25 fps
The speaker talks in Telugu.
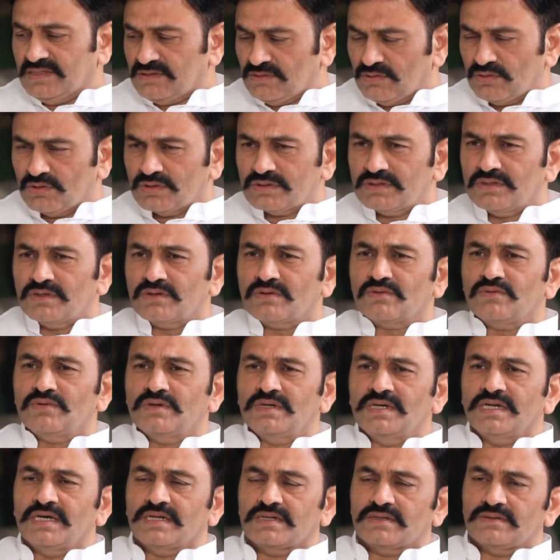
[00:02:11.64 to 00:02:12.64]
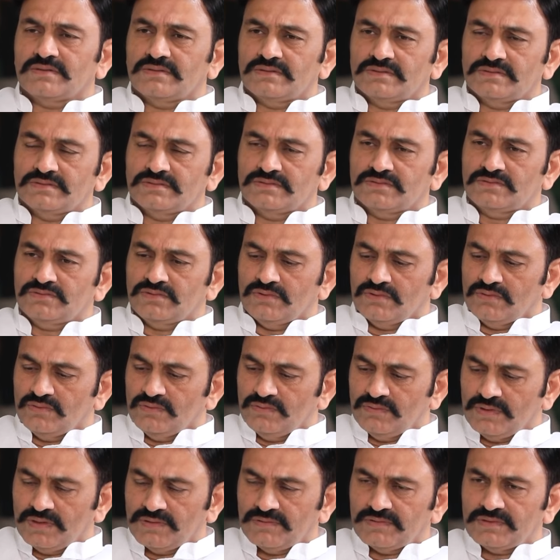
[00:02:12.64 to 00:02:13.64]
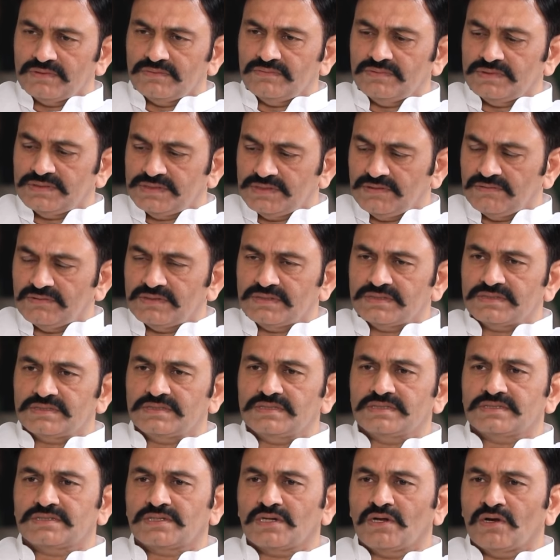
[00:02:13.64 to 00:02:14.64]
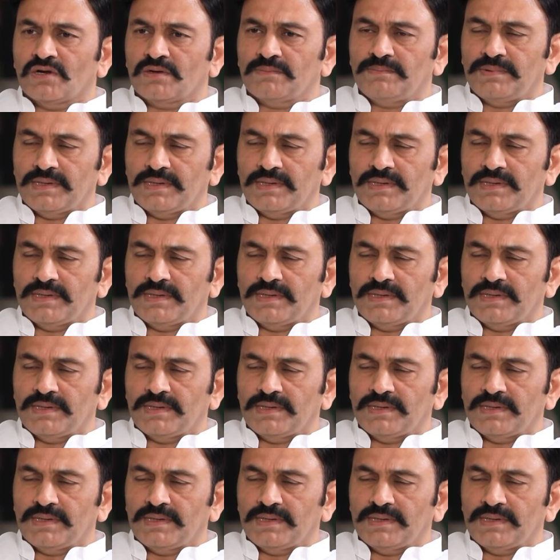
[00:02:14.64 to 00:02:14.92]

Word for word: ఇతను వద్దు అనుకుంటున్నారు సో హూవర్ విచ్ ఎవర్ ఇస్ ది స్ట్రాంగ్